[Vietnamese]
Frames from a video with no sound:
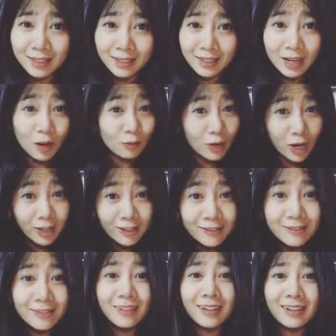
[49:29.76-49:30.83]
không nói
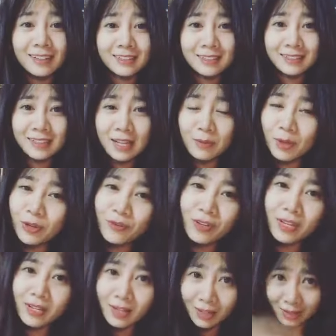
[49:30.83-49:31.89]
nữa là bởi
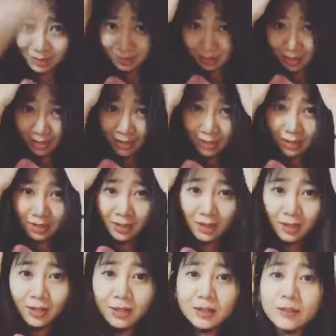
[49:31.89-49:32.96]
vì á
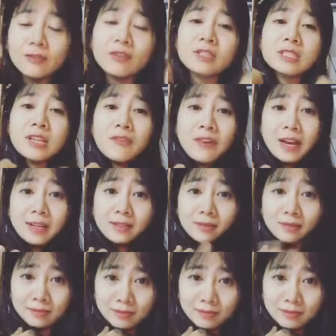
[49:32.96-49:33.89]
à, phương sẽ phải